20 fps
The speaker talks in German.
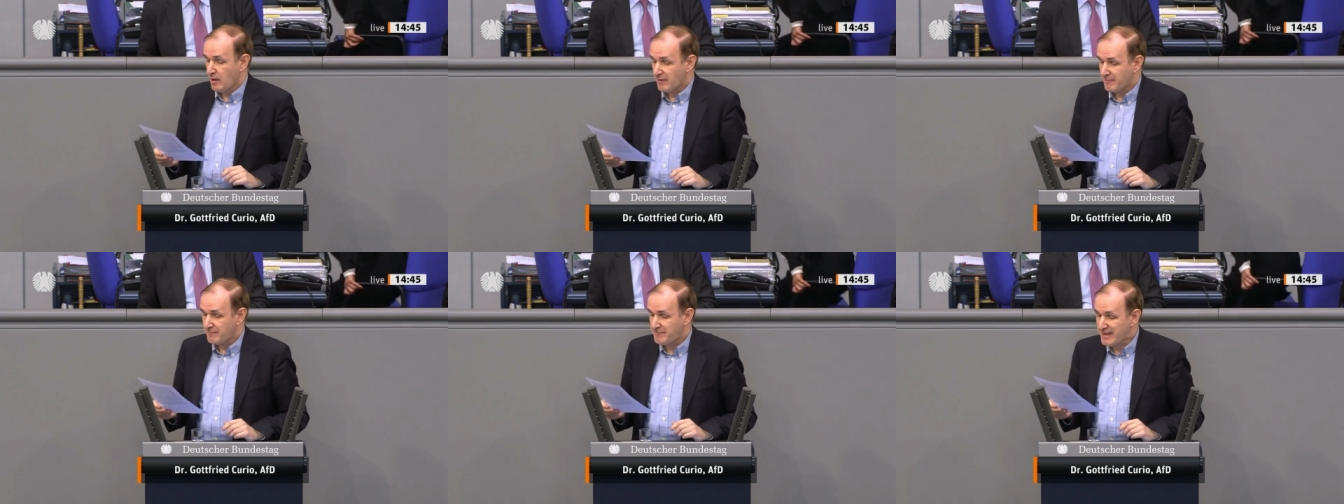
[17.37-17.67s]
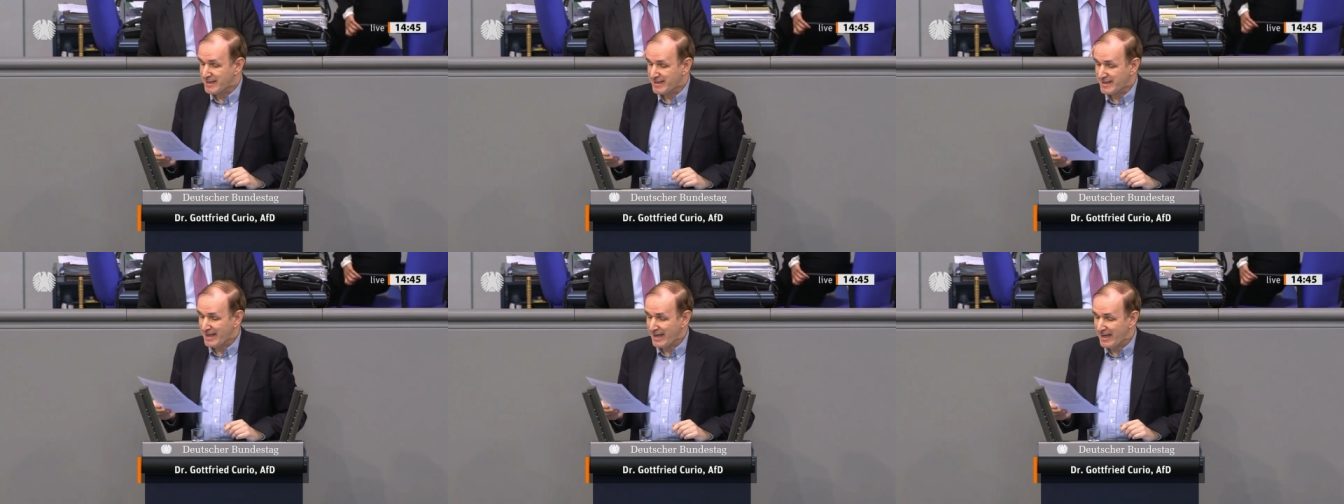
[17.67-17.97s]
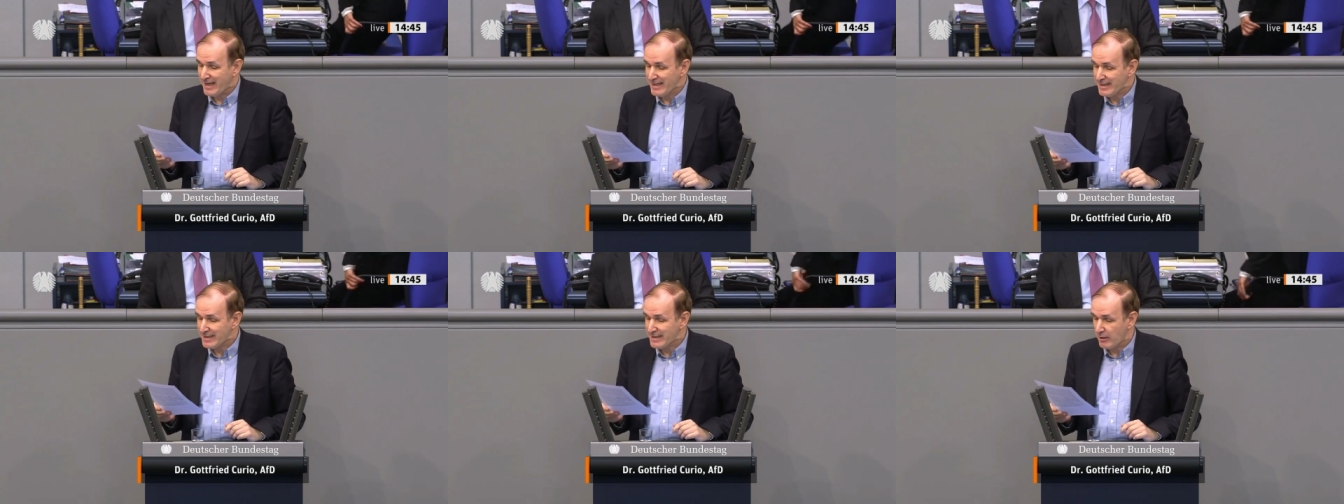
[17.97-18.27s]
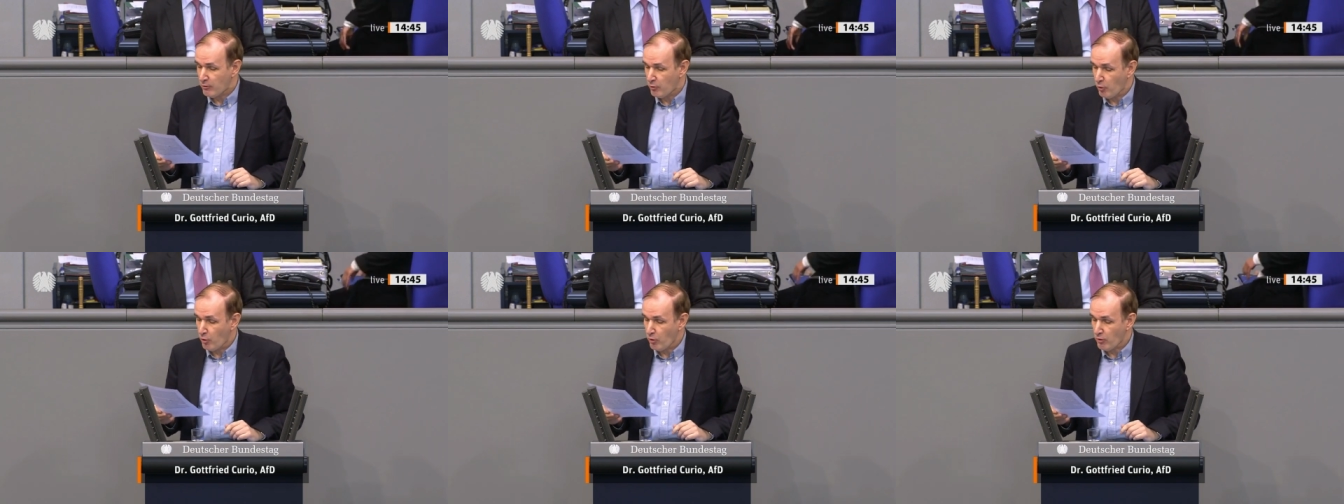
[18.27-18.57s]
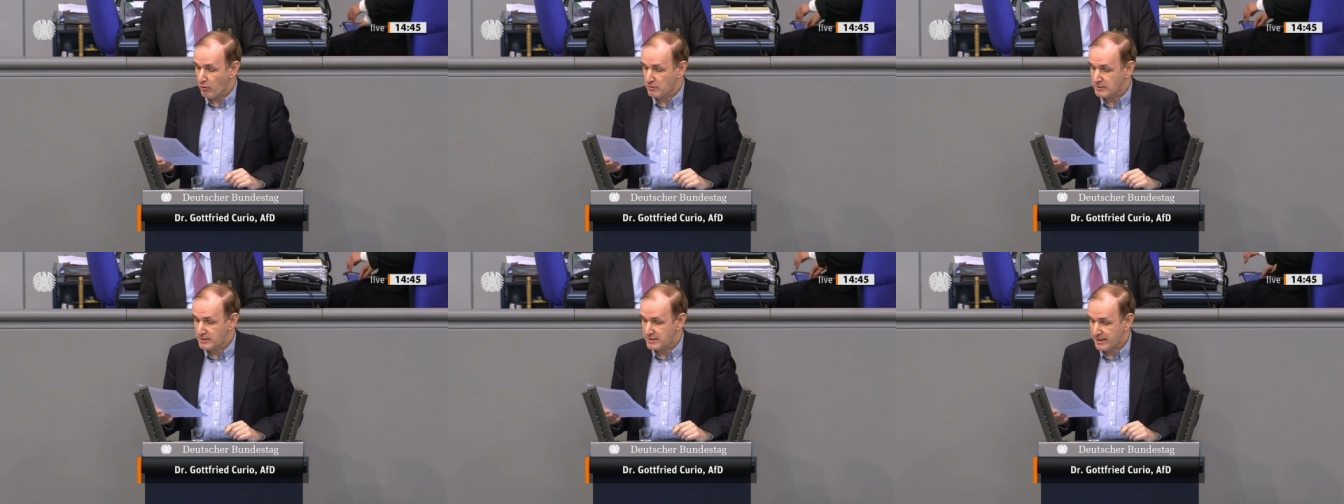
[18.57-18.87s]
Wir gehen da
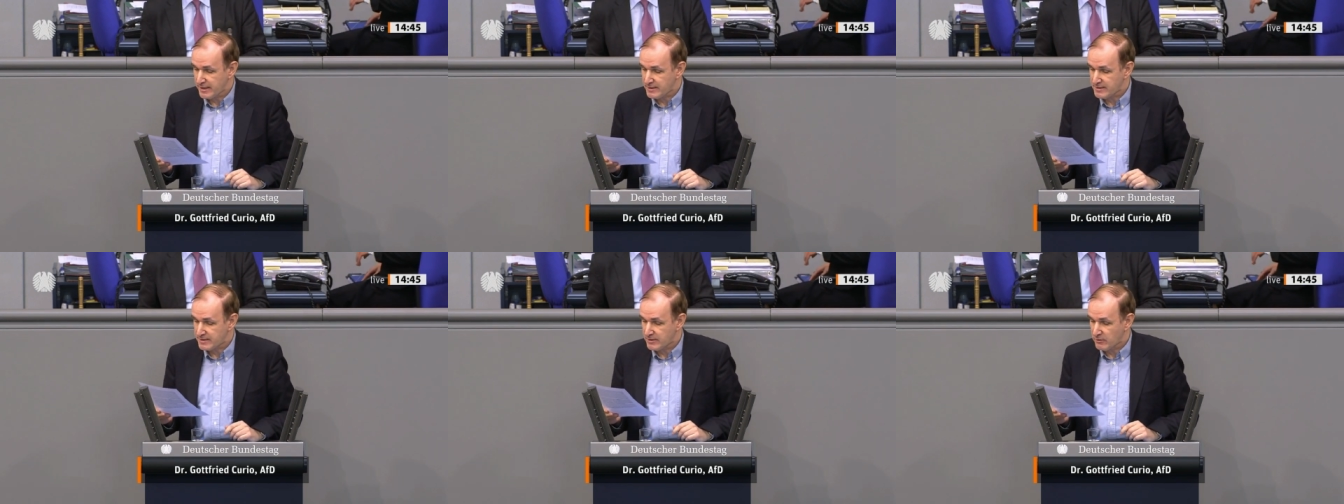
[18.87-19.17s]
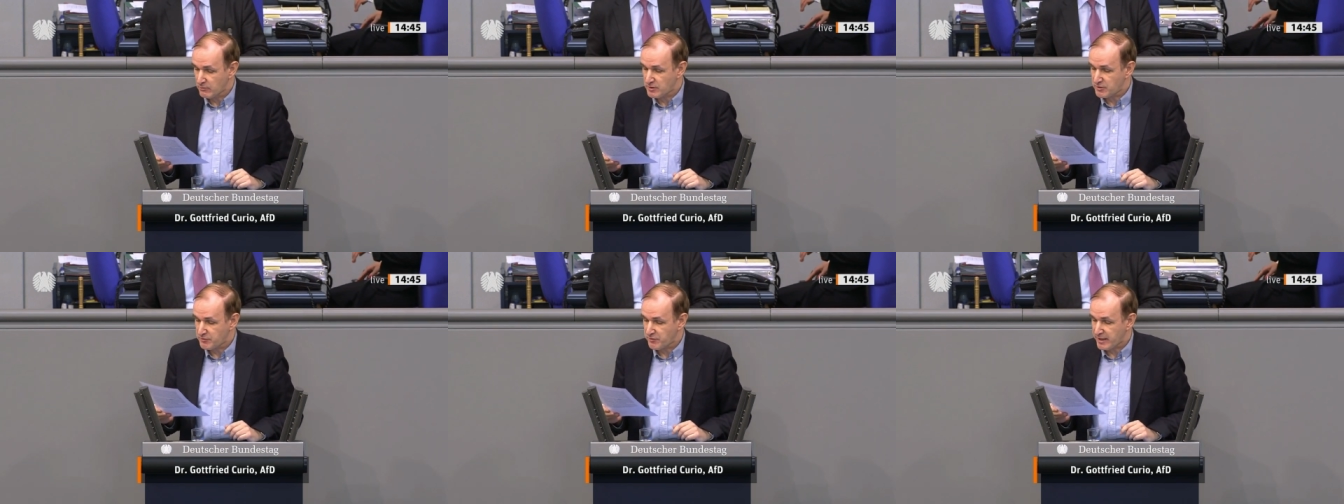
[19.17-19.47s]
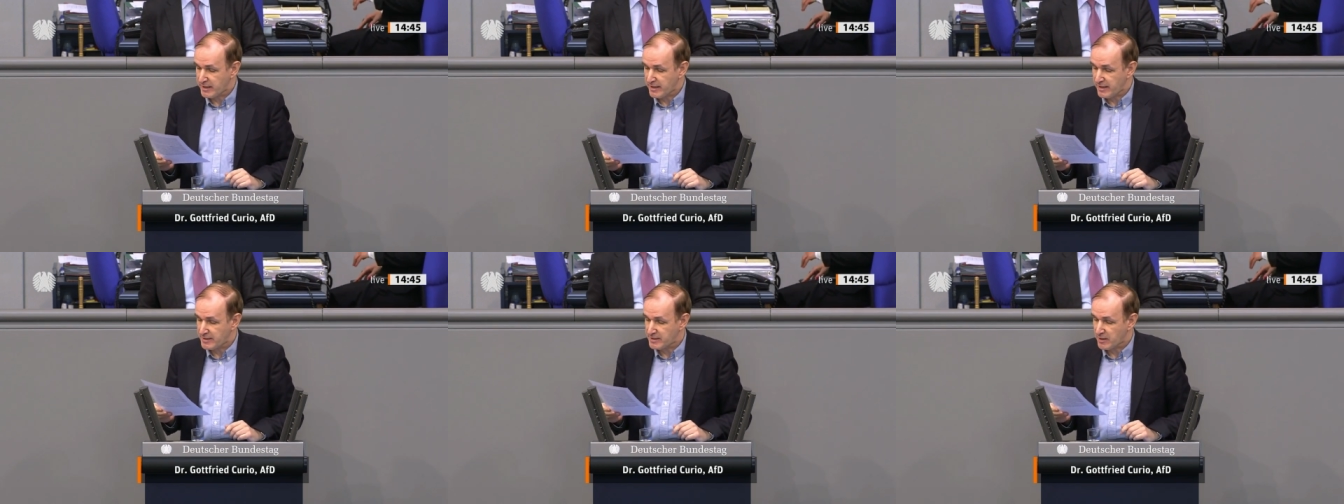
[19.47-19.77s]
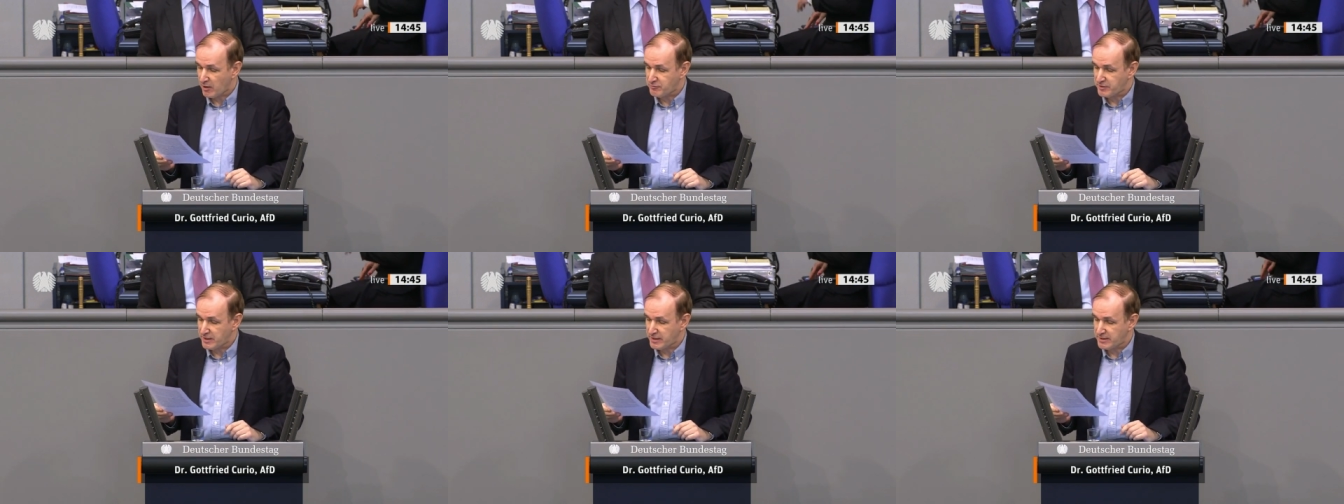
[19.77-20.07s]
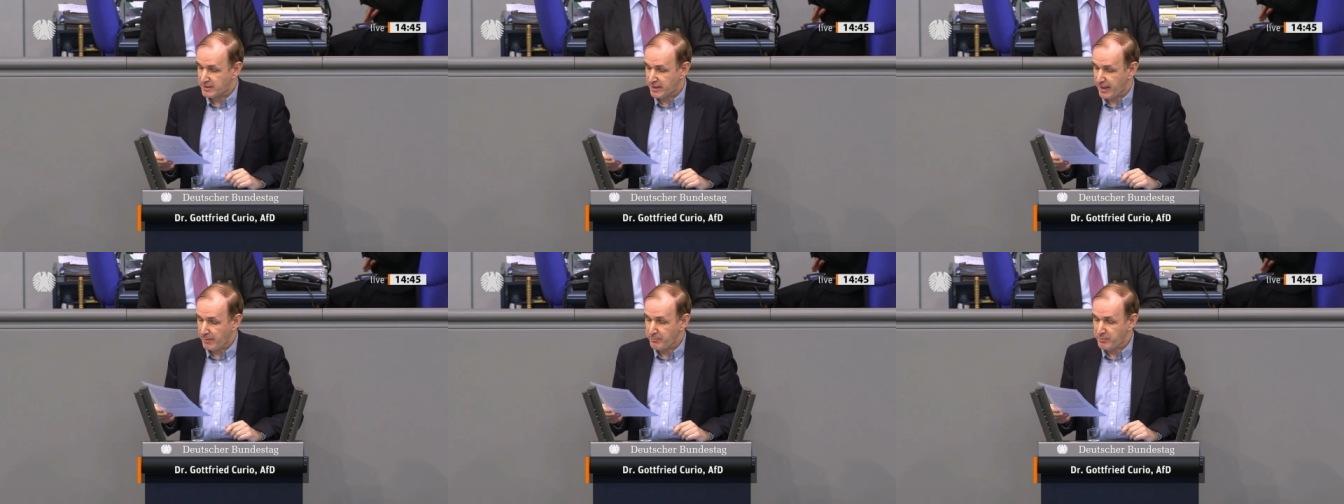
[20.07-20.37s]
hoch und setzen uns friedlich auf die
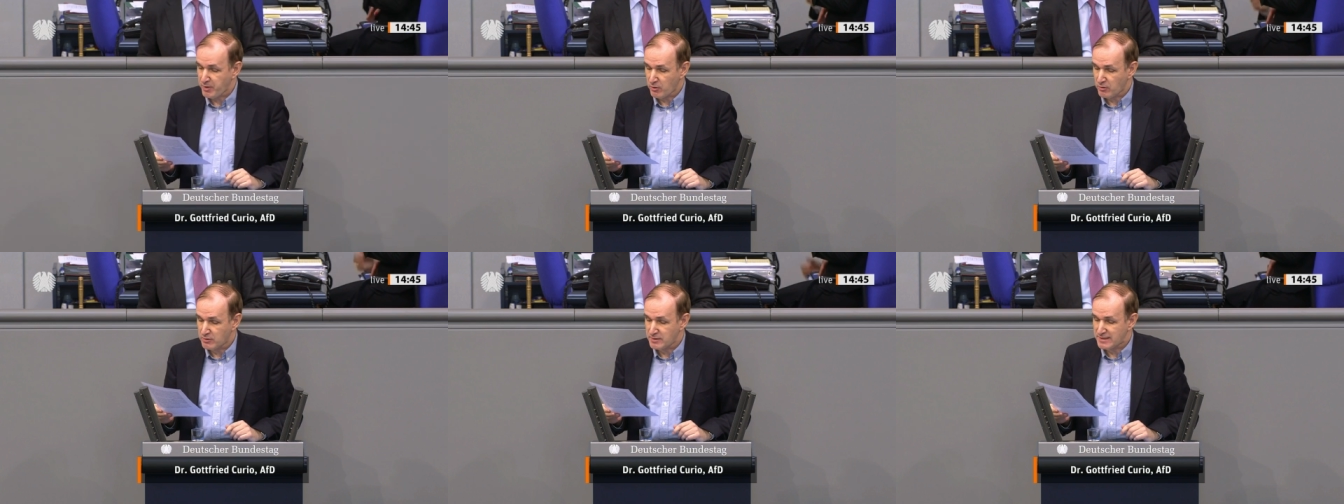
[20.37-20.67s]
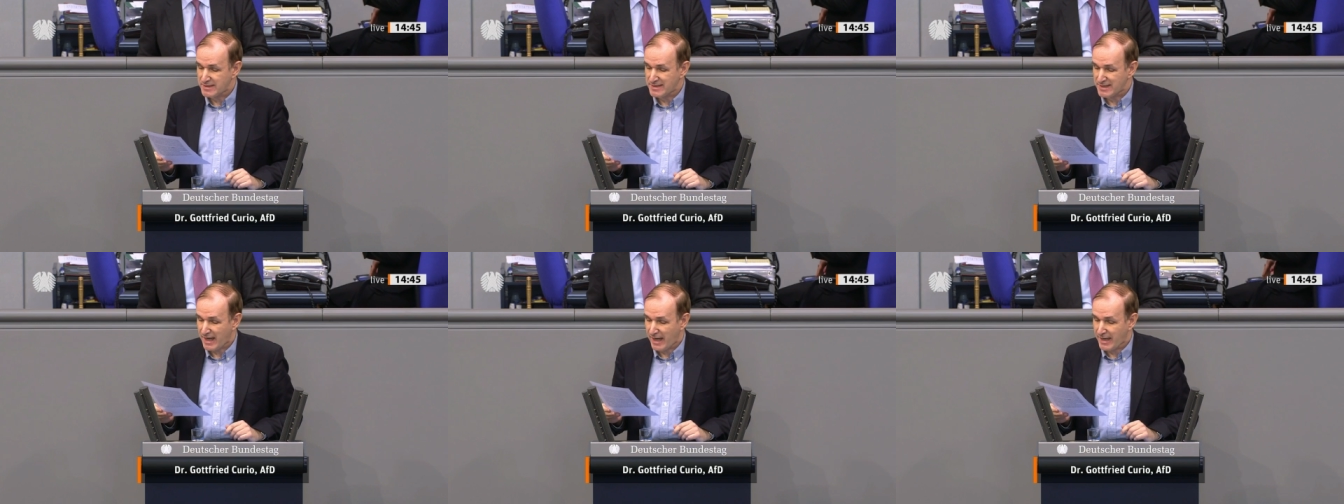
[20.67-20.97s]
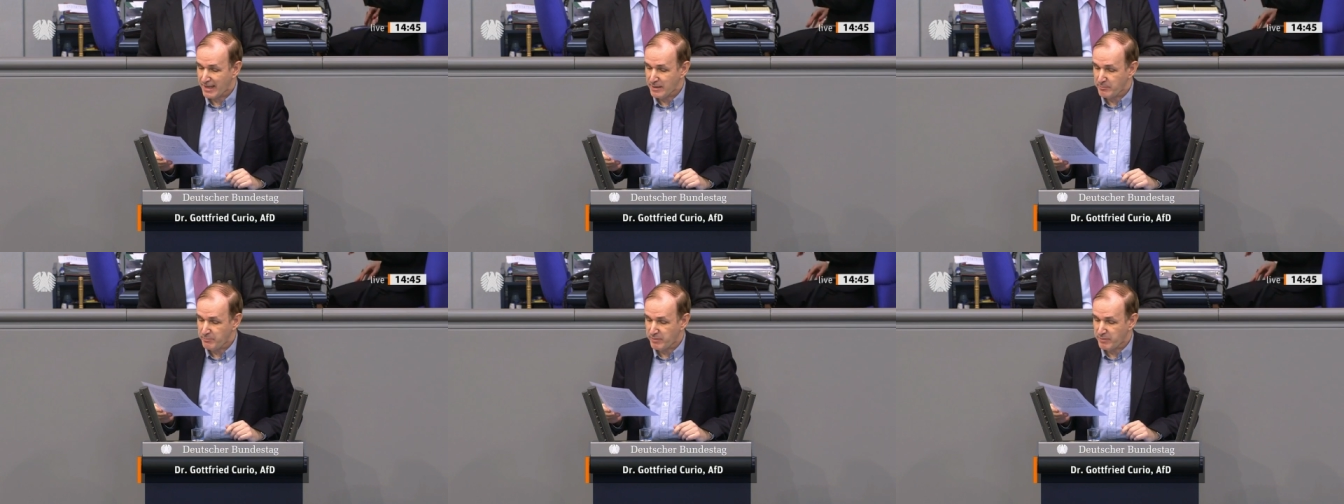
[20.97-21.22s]
Treppe und zeigen